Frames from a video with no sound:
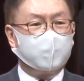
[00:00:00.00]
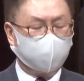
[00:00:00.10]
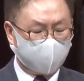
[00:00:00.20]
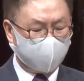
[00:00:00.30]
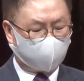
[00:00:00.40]

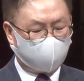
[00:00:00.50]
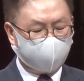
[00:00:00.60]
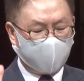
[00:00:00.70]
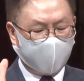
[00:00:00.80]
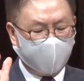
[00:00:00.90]
우리
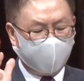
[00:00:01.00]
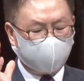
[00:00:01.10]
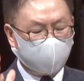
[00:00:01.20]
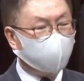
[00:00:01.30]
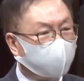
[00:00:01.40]
주변의
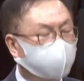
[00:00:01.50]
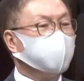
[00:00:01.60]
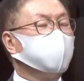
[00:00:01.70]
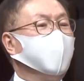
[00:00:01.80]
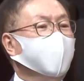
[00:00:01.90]

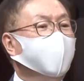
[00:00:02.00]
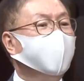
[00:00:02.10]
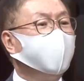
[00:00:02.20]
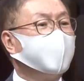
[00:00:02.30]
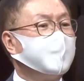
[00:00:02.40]

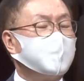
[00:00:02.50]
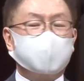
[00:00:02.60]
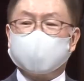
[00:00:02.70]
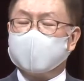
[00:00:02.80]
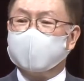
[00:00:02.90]
이웃들과의
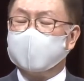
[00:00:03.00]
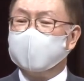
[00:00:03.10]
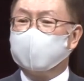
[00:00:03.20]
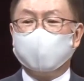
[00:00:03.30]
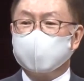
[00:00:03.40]

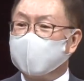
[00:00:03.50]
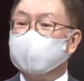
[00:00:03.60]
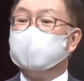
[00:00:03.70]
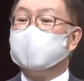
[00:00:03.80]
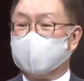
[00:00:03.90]
사랑의 교제의
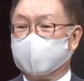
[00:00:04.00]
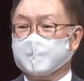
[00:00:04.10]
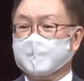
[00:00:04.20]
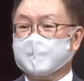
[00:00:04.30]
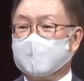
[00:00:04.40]
문을
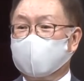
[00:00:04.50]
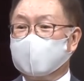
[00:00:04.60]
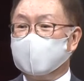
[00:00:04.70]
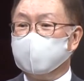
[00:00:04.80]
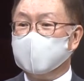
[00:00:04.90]

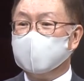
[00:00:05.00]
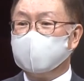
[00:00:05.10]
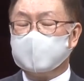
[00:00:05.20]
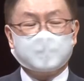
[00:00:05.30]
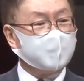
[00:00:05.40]

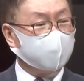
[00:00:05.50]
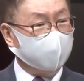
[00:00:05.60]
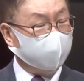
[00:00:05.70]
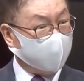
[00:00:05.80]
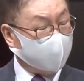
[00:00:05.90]
하나님이
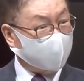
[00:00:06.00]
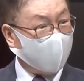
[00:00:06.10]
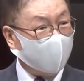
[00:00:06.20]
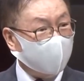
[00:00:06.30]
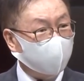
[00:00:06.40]
이번
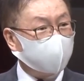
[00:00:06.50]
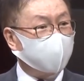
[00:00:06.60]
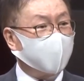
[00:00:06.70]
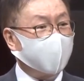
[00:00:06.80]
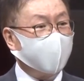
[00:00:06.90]
4개월
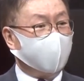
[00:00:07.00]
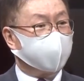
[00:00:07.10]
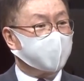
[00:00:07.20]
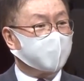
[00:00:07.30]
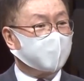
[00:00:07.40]
동안에
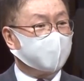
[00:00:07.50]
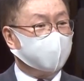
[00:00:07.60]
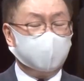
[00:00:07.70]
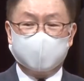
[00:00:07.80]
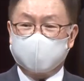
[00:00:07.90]

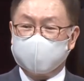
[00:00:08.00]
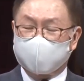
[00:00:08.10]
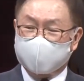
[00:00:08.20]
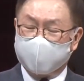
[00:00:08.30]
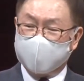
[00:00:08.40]
이
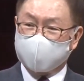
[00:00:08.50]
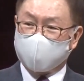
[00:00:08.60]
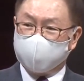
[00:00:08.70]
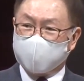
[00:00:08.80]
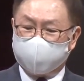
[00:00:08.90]
지역사회
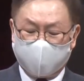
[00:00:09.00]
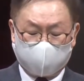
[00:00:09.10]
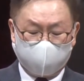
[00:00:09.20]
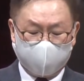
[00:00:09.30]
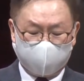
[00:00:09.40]
섬김의
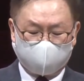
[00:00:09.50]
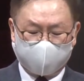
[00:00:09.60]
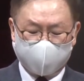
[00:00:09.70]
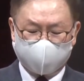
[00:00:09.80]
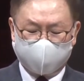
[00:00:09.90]
기회를
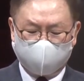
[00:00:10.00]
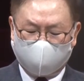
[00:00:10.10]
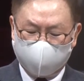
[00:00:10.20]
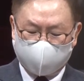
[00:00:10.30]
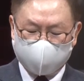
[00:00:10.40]
통해서
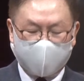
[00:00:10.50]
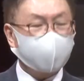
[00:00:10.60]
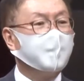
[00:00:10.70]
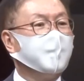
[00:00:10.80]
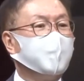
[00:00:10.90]

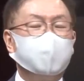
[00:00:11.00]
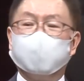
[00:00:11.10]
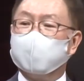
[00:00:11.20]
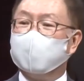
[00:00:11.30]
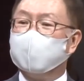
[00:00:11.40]
활짝
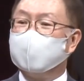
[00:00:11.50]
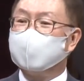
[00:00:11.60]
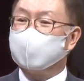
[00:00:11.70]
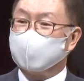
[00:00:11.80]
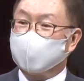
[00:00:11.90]

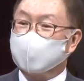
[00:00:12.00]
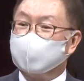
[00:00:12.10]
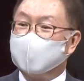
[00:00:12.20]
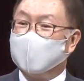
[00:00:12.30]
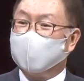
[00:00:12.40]

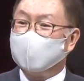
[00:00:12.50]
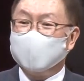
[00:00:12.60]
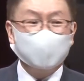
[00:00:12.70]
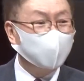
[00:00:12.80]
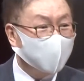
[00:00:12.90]
열어주셨습니다.
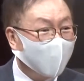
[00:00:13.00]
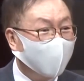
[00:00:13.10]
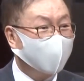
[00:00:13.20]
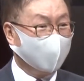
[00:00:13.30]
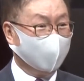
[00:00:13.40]
할렐루야.